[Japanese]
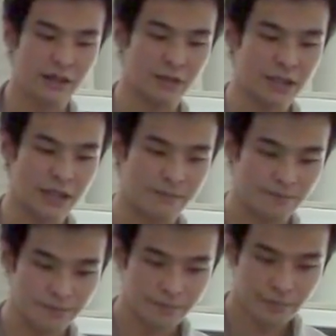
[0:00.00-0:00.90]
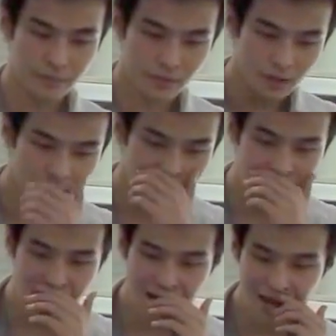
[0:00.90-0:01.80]
ていません
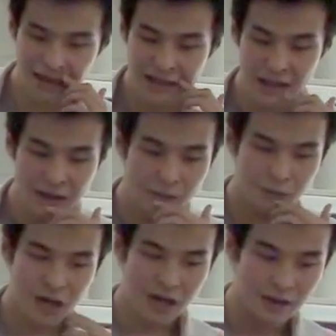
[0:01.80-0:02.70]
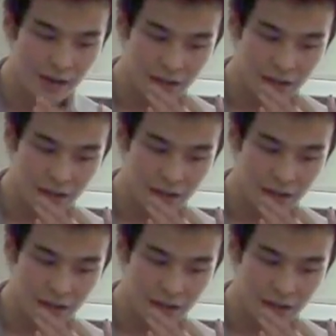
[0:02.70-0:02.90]
でまあ